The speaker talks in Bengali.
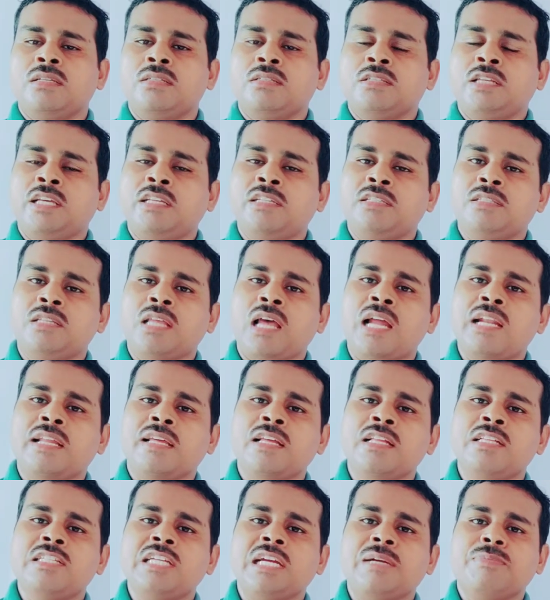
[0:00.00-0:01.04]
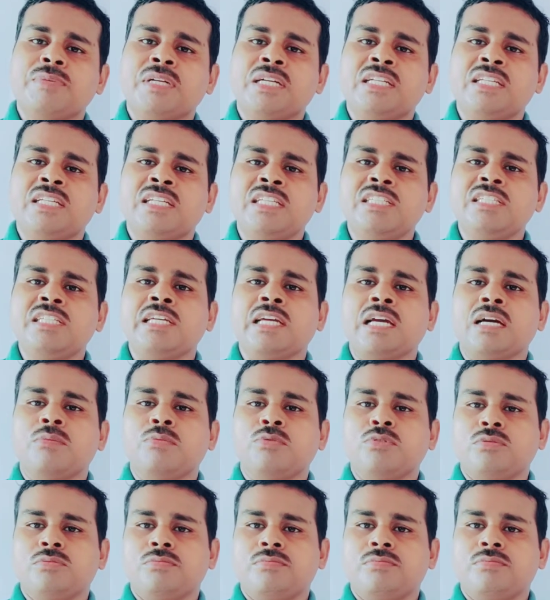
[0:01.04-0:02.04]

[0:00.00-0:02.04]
সেই সার্কেল চ্যাপ্টারটিকে শেখাবো